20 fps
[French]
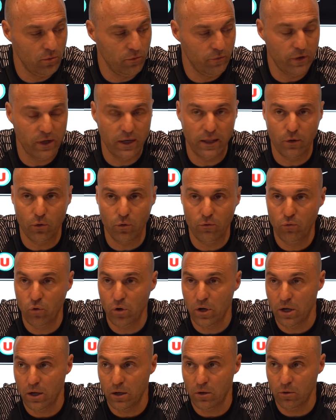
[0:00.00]
fallait
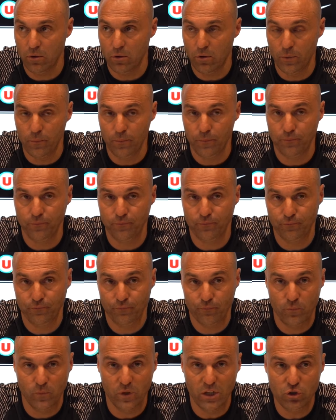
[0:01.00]
revoir euh,
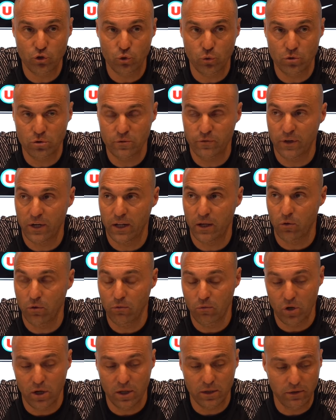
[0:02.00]
des choses, fallait
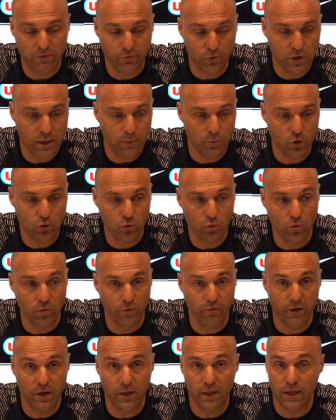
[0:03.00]
revoir des fondamentaux,
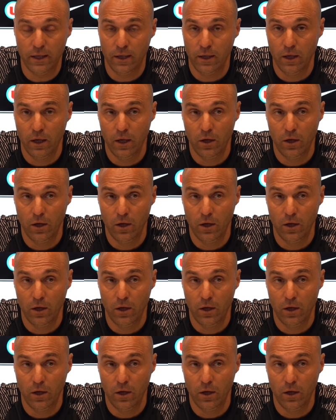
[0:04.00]
fallait,